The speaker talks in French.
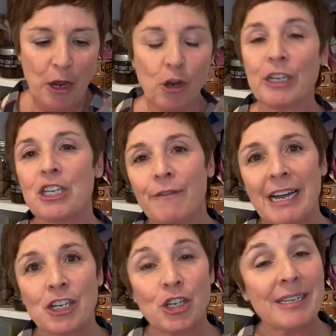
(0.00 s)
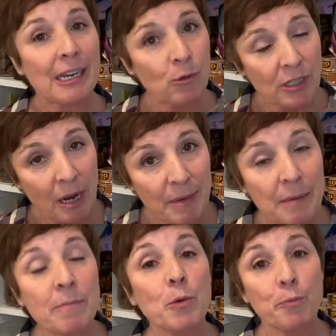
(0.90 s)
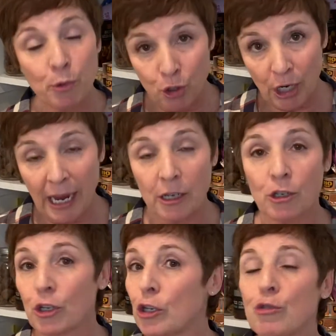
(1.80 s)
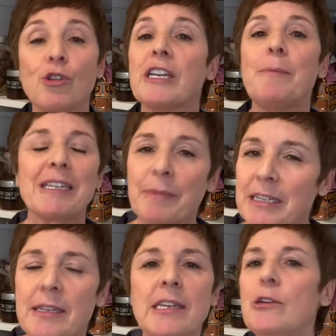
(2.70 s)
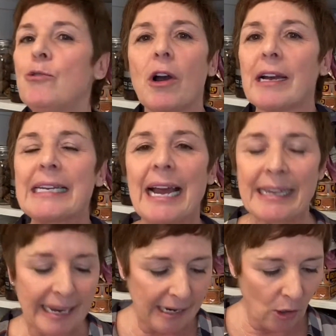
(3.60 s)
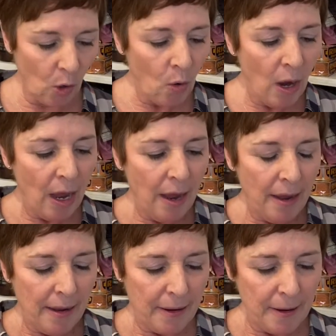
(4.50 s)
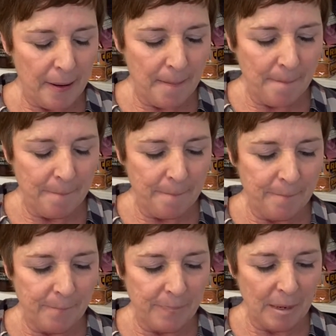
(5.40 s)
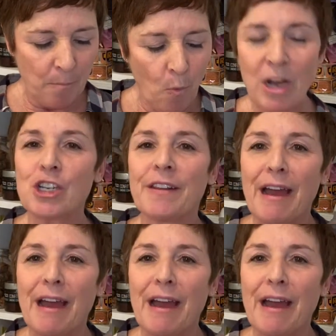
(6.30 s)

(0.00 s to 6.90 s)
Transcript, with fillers: Le riz sauvage, ça coûte quand même plus cher que du riz basmati ou un riz à grains long. Euh, moi, j'en avais